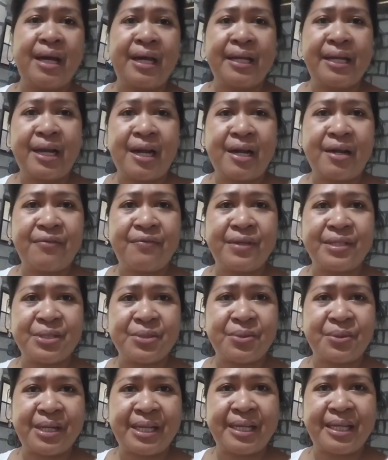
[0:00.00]
na-harvest
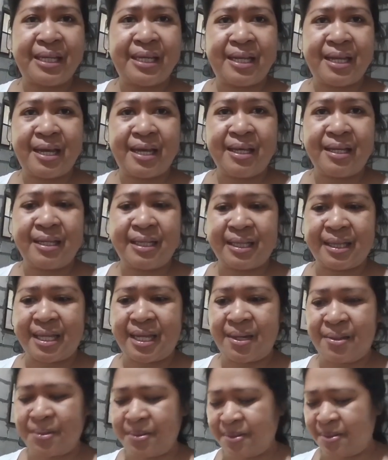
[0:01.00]
ko kanina na
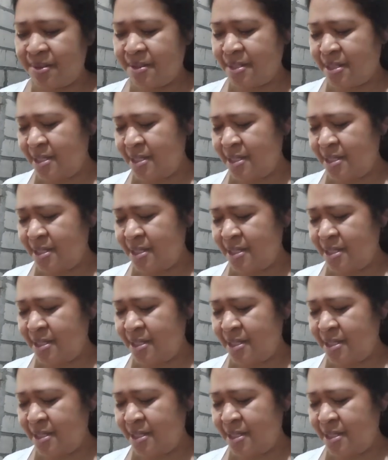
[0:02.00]
talong.